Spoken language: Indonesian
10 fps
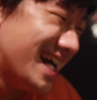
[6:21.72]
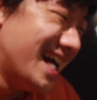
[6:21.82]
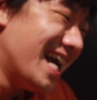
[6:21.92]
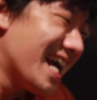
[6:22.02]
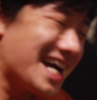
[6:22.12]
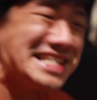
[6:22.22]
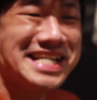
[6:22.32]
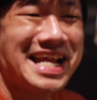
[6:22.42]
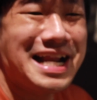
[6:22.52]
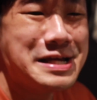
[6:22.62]
Karena
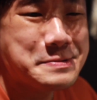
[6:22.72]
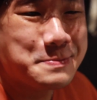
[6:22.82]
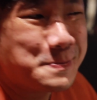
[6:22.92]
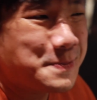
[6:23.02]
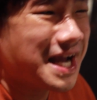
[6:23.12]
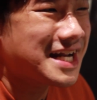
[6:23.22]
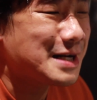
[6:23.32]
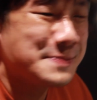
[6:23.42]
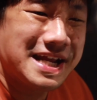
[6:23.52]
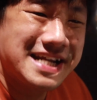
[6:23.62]
seringkali
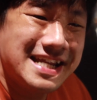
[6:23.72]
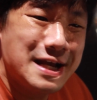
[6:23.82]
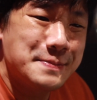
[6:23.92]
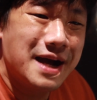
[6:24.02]
mainan-mainan yang